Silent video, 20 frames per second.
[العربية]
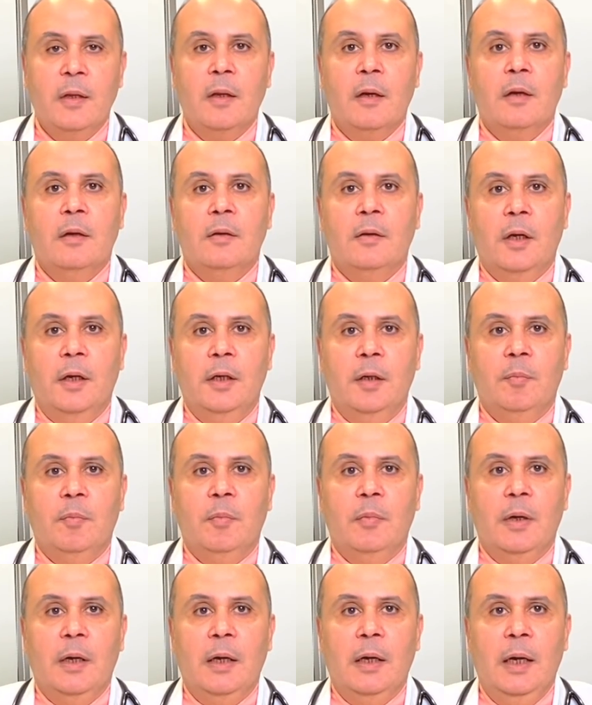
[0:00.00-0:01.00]
طيب
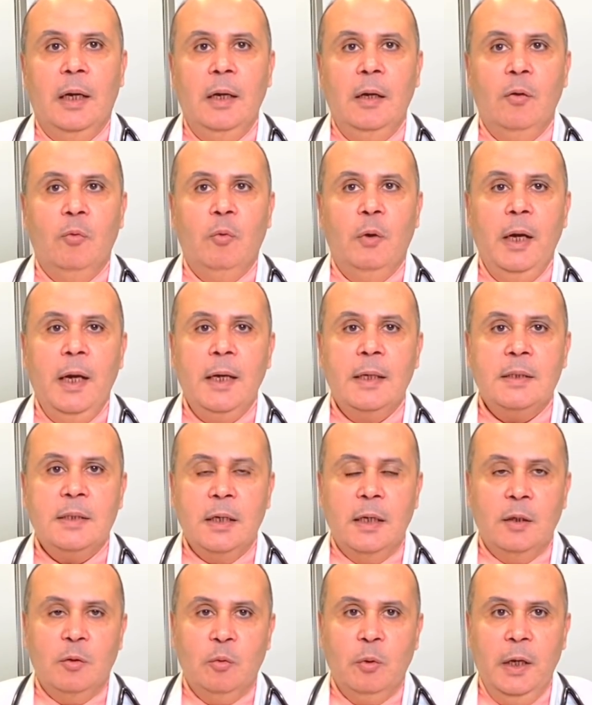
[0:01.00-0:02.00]
هل واحد
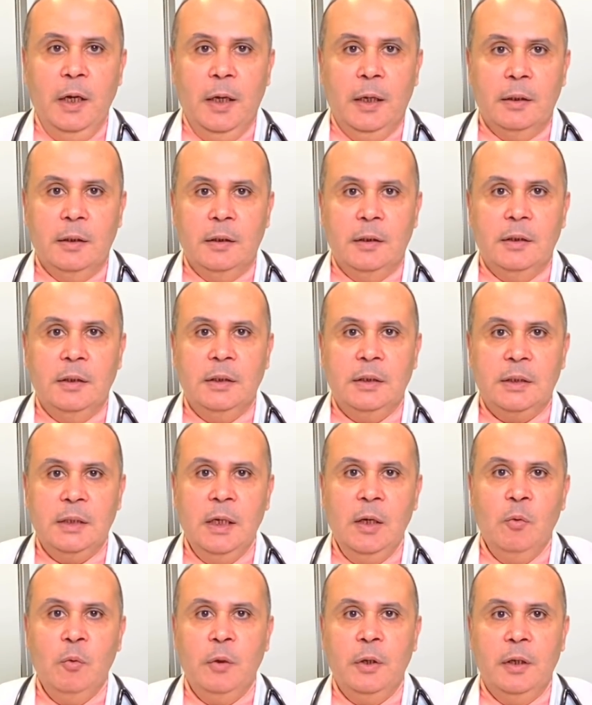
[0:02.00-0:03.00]
زائد واحد
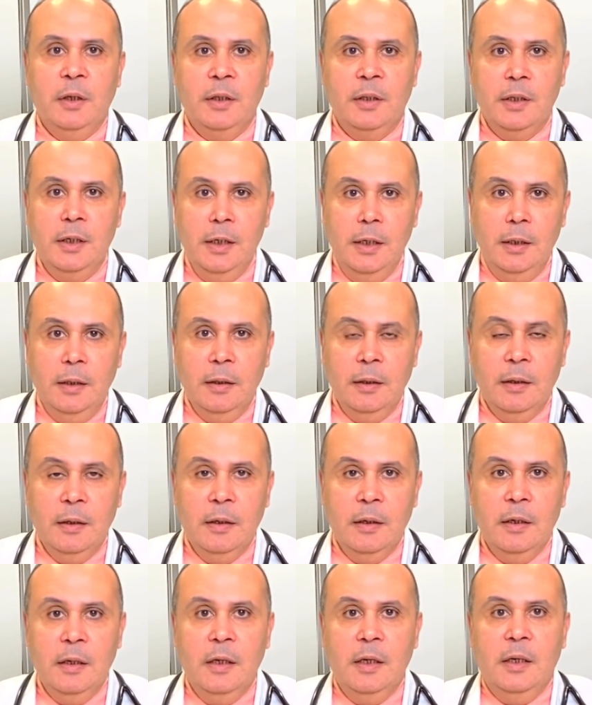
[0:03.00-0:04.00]
يساوي اتنين
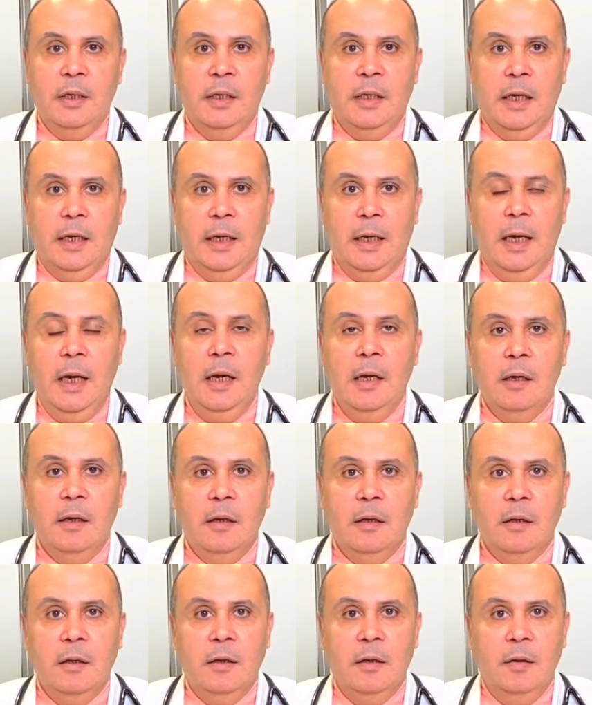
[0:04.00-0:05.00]
يعني هل
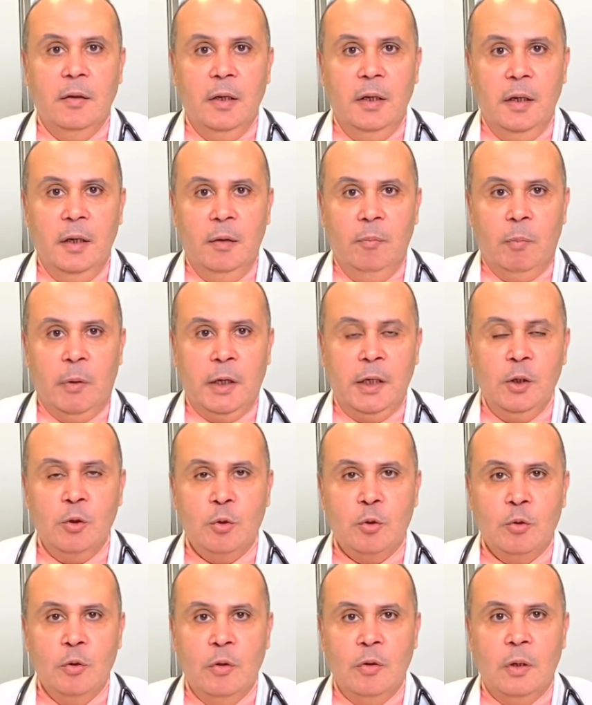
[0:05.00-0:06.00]
المريض
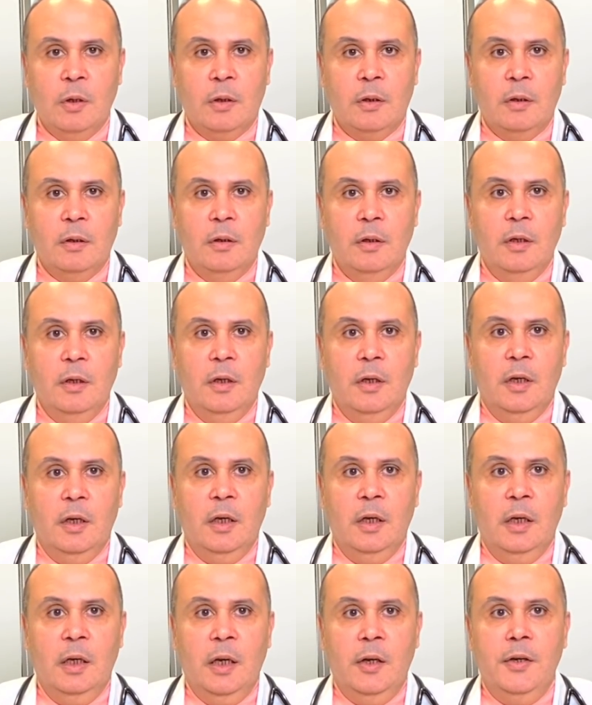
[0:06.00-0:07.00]
السكر
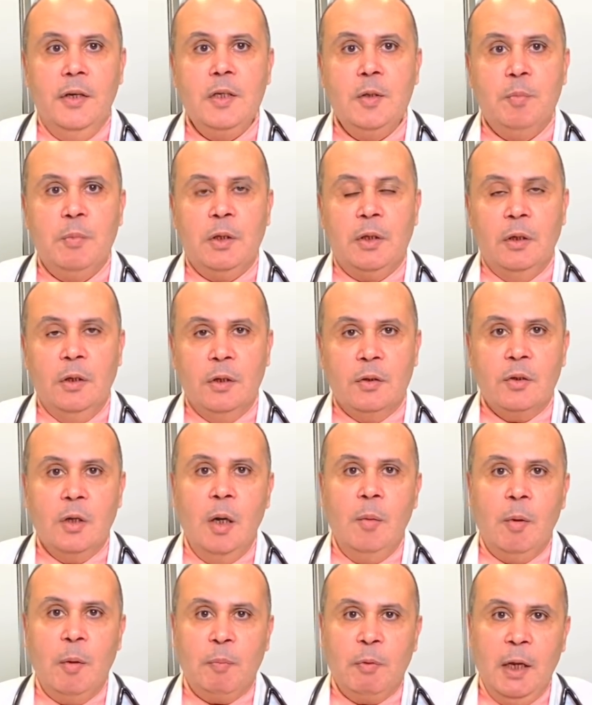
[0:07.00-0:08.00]
نسبة
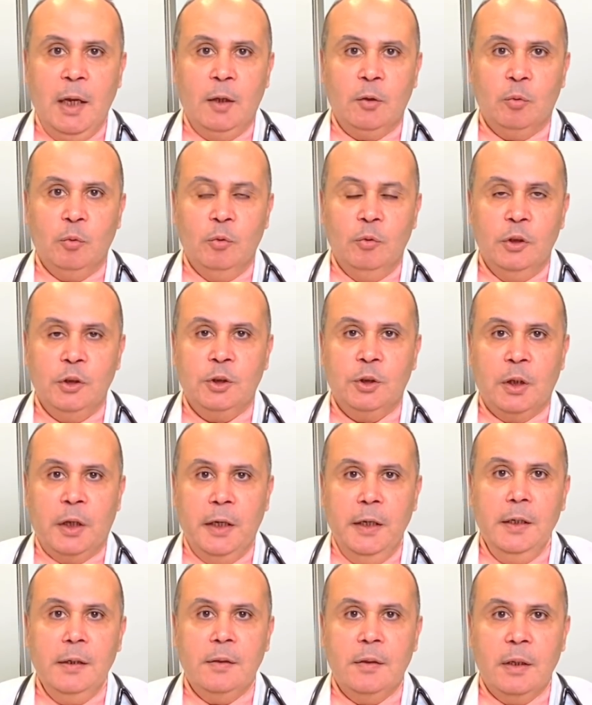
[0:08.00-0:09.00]
الإصابة بتاعته
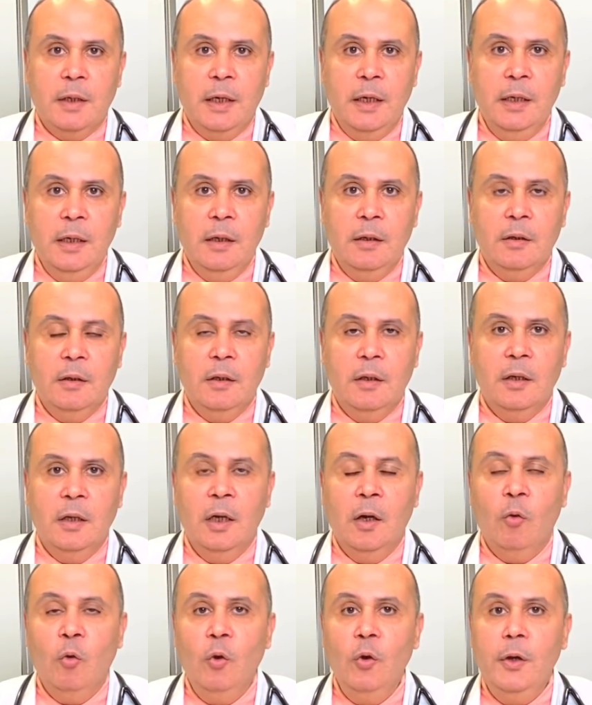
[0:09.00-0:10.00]
للشرايين التاجية
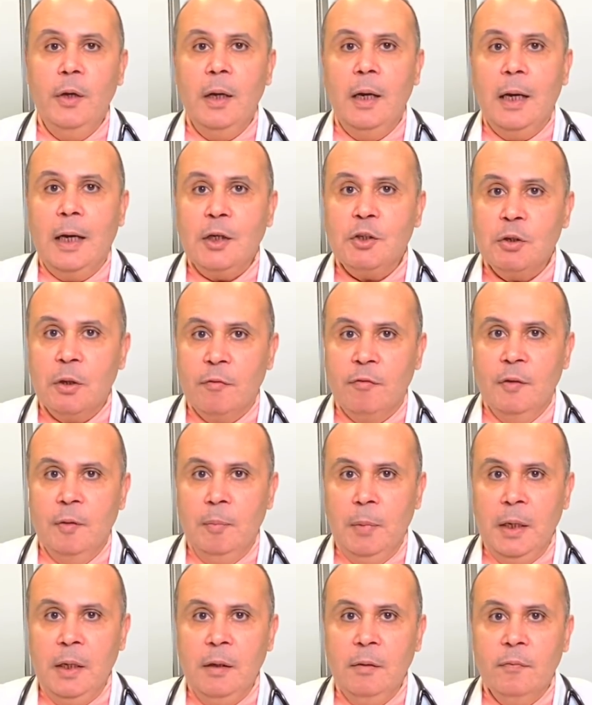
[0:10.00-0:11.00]
لو قلنا عشرة في
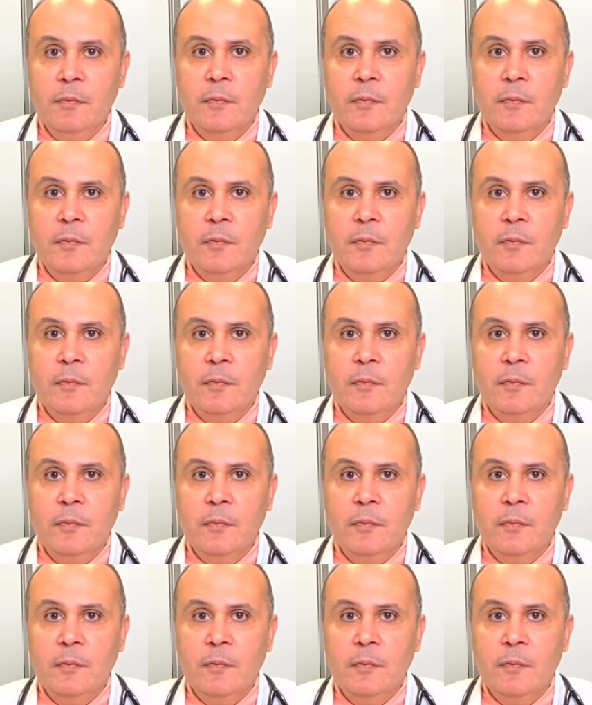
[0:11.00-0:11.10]
المية